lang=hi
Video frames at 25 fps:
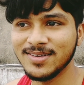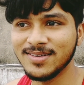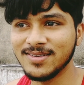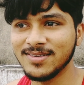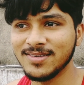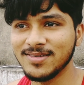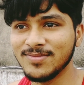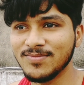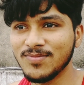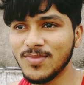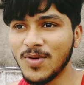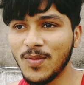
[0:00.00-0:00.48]

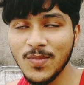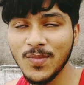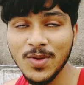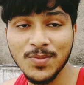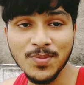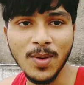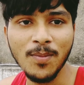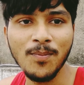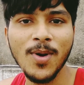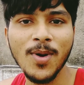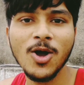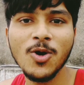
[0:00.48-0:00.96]
मम्मी
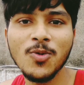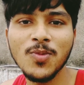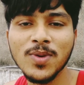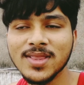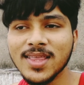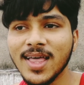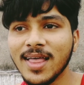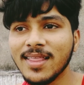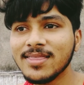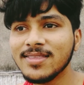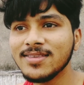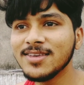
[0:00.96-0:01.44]
पापा को
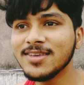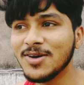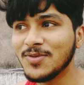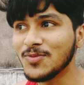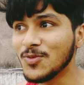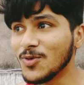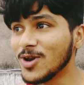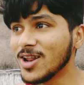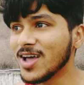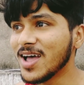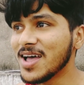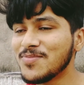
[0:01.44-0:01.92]
बताती है हमको
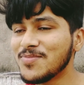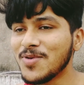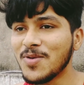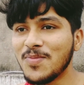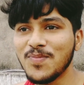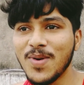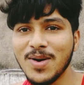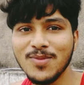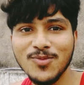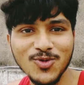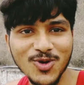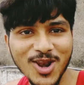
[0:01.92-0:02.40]
लगा
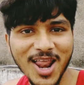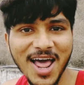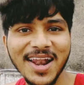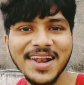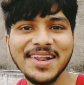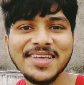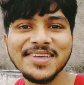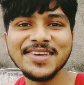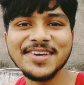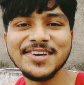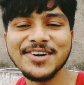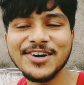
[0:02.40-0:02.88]
पापा बुला रहे
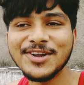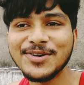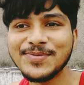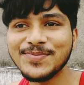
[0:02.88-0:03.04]
हैं घर